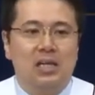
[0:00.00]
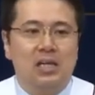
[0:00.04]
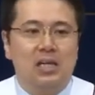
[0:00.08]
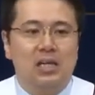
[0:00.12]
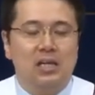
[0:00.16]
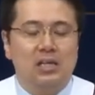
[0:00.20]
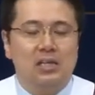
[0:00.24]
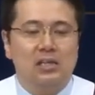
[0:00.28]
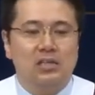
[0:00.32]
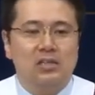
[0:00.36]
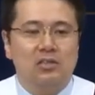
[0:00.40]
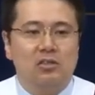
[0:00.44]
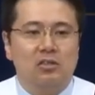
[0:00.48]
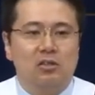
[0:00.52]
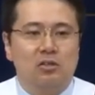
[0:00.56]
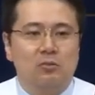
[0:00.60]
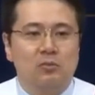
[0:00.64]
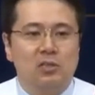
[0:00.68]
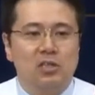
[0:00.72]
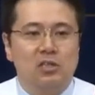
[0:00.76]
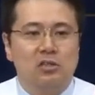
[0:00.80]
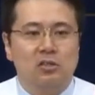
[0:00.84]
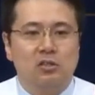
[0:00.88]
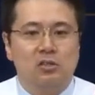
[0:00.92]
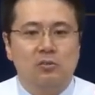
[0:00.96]
え
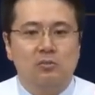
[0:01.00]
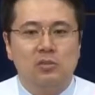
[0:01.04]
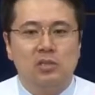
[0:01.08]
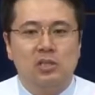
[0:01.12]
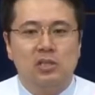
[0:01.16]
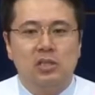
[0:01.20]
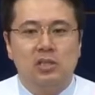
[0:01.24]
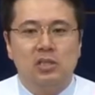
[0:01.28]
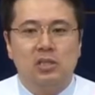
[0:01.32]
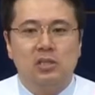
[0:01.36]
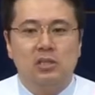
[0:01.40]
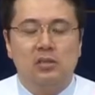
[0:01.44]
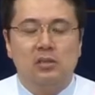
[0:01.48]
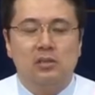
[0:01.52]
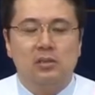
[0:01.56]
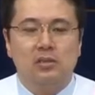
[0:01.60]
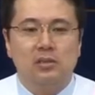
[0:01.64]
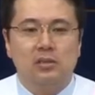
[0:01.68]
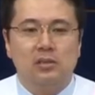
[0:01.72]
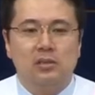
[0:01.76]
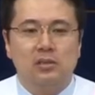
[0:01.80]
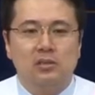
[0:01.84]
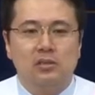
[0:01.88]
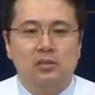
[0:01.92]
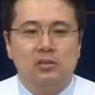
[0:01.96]
日にちが
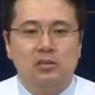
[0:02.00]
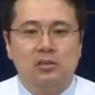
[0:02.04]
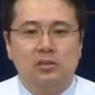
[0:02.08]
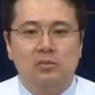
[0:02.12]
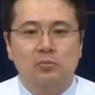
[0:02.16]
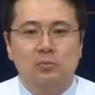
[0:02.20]
どんどんど